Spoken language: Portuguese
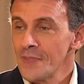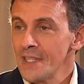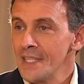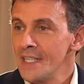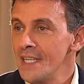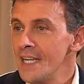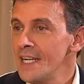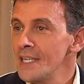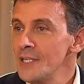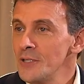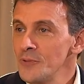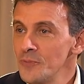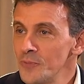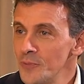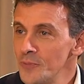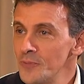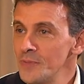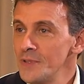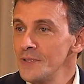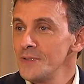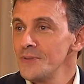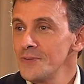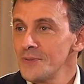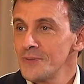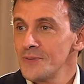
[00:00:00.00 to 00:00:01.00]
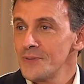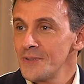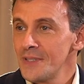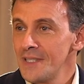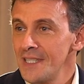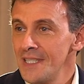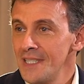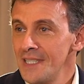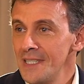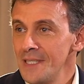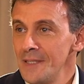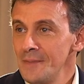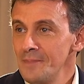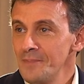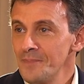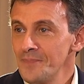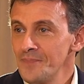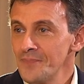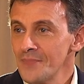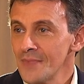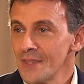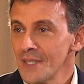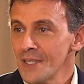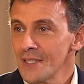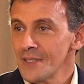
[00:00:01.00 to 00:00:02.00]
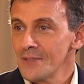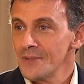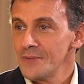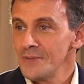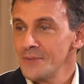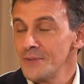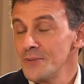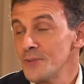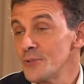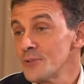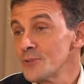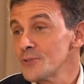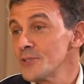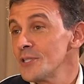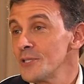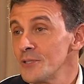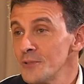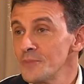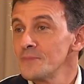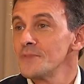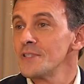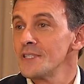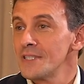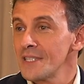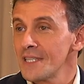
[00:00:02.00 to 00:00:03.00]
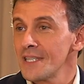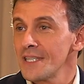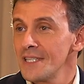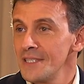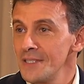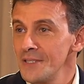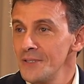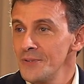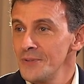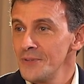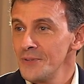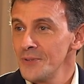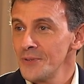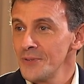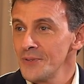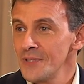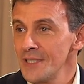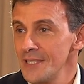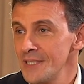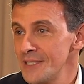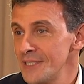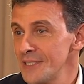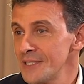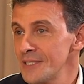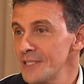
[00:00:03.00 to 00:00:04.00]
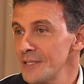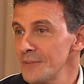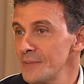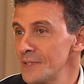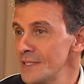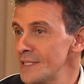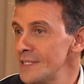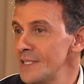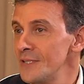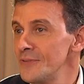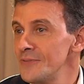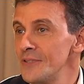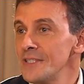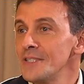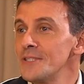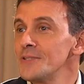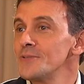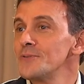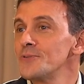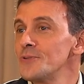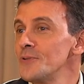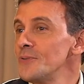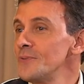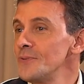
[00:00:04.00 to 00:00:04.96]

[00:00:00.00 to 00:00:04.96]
E há aí um momento que é hum, um cruzeiro no Mediterrâneo, onde essa celebração vai ter o seu